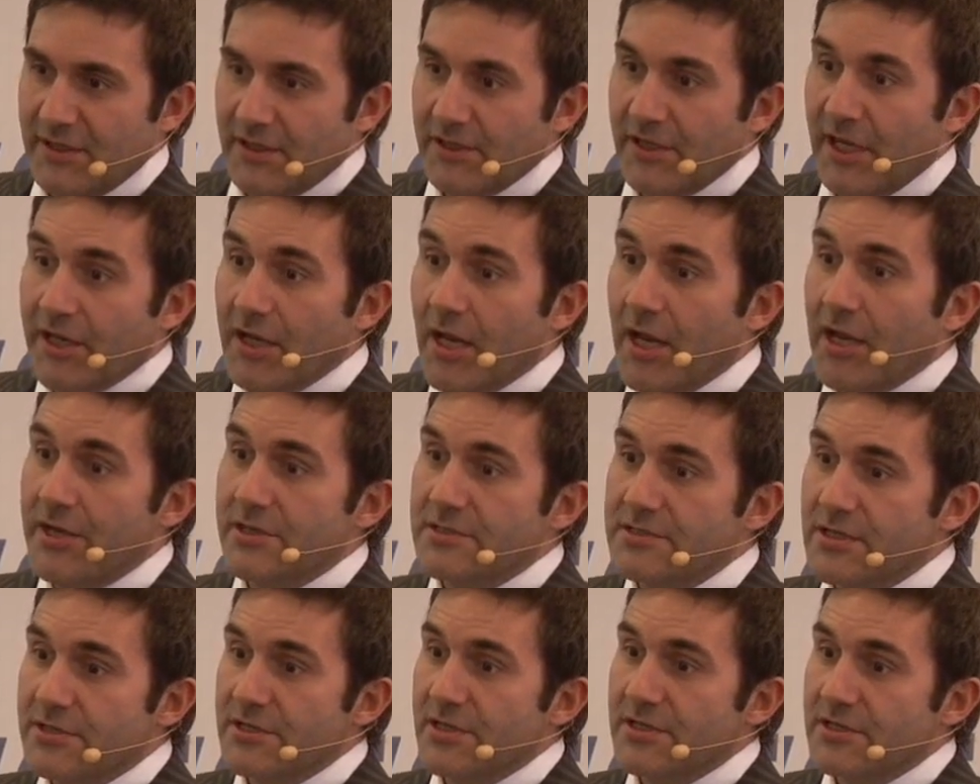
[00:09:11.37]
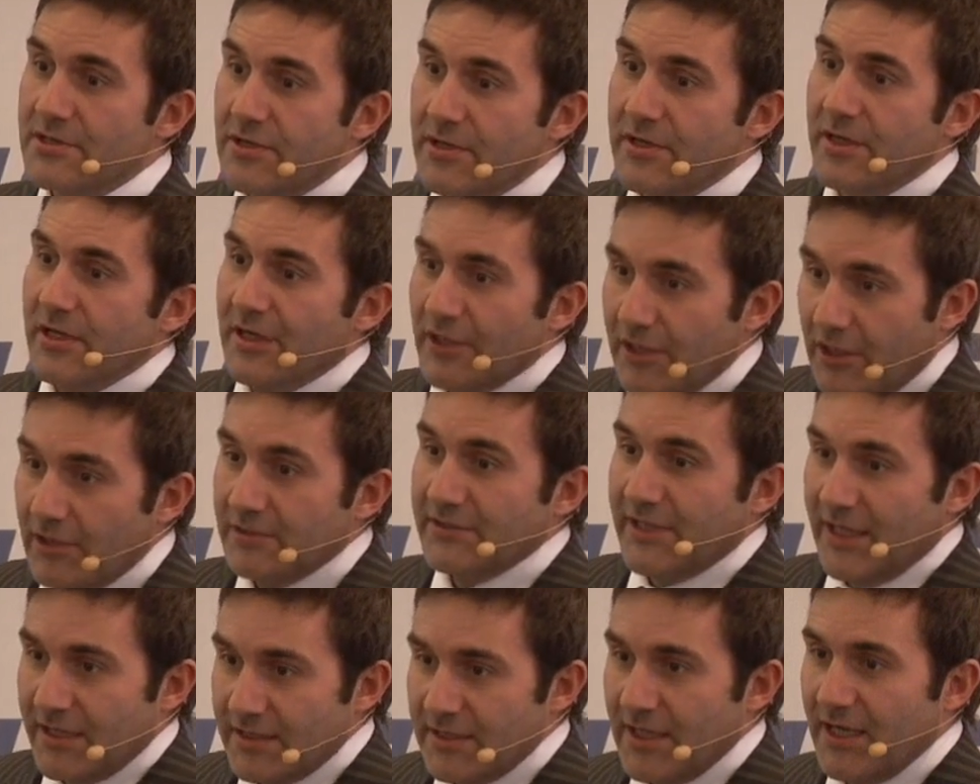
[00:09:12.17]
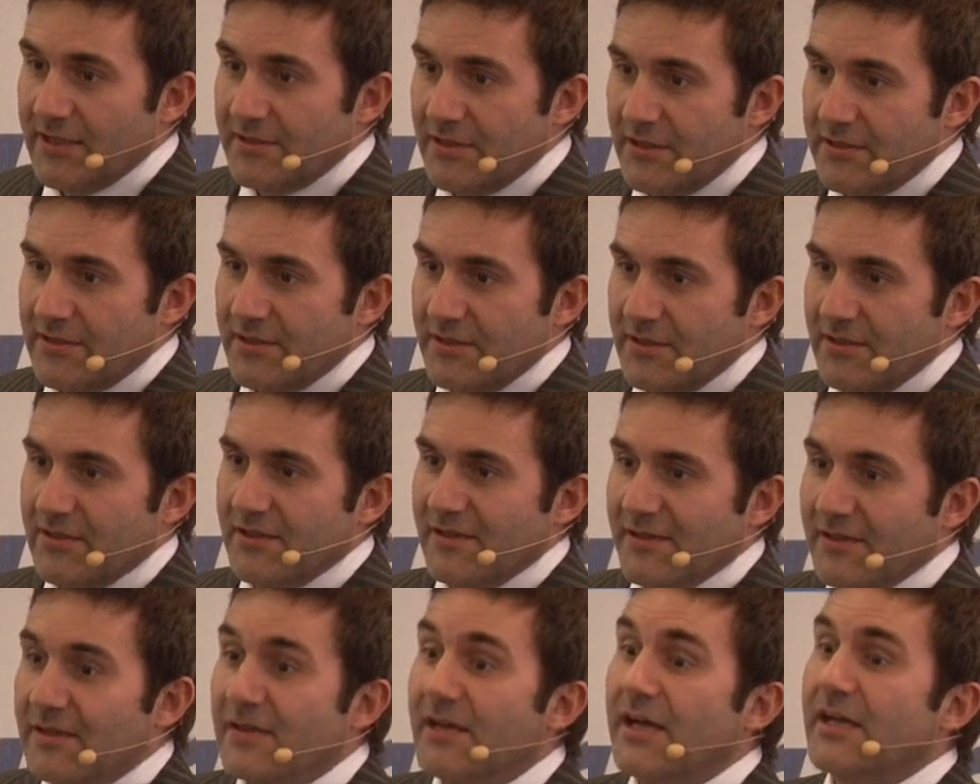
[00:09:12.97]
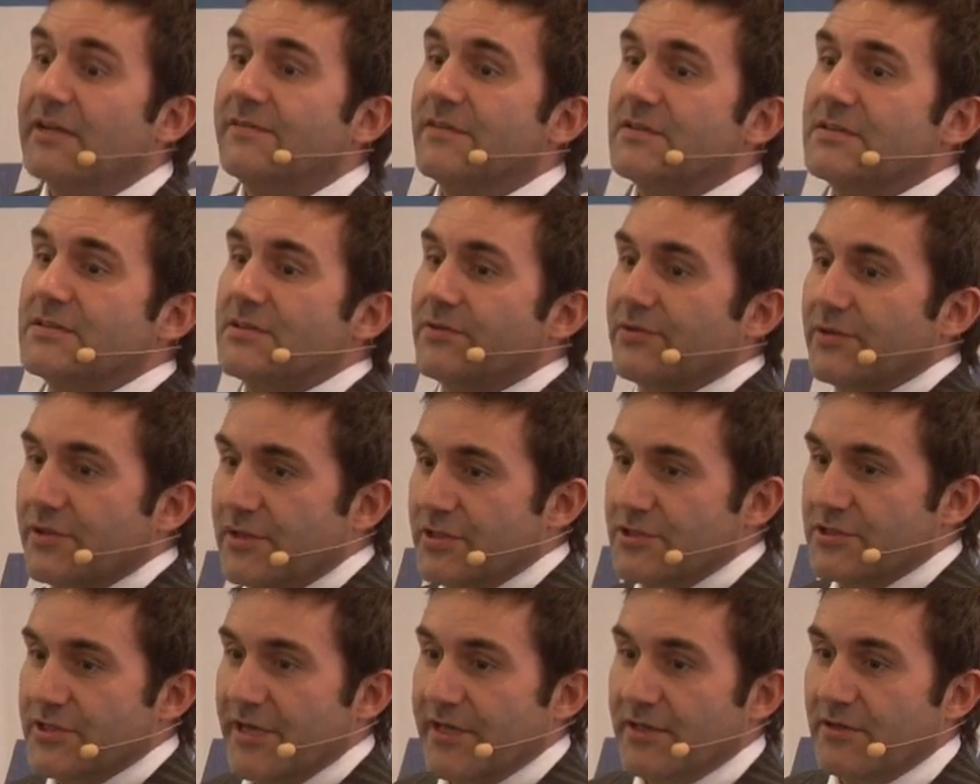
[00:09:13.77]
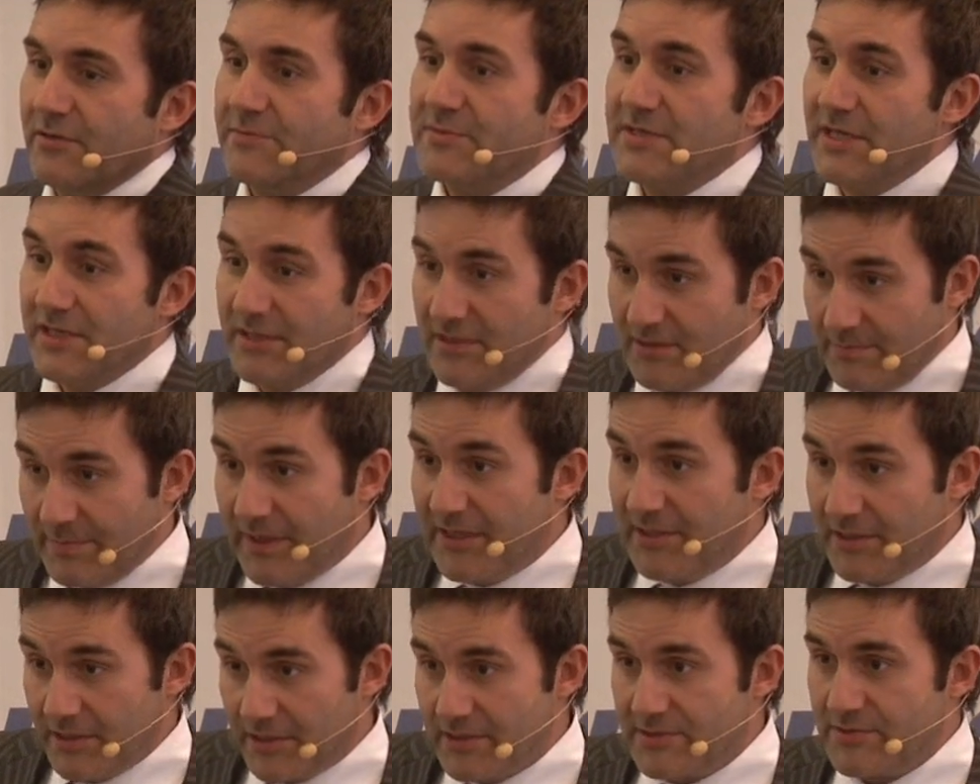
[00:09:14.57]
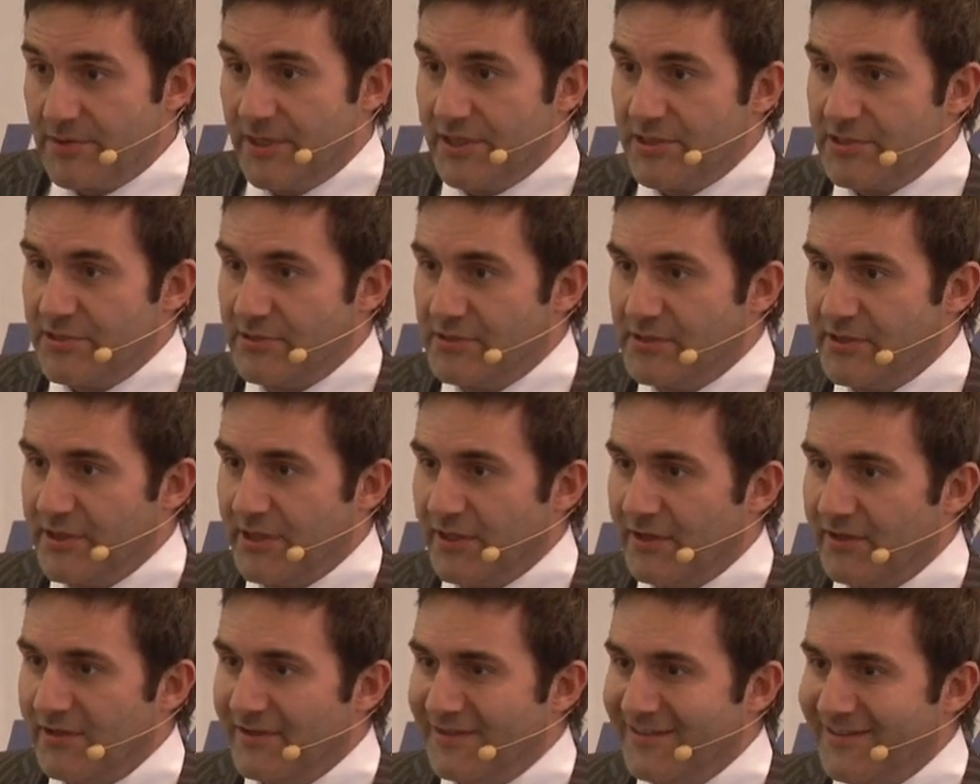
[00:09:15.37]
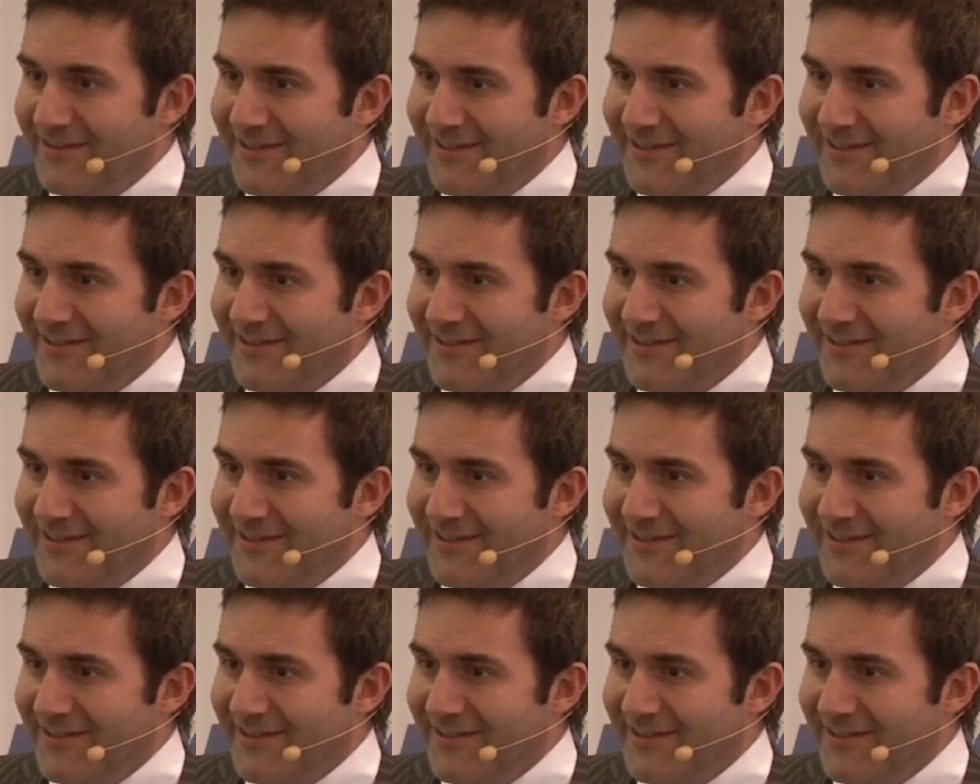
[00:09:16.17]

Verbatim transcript: Nein, nein, ist doch nicht so. Und dann hat er dir etwas zurückgeschenkt, um sich bei dir zu entschuldigen.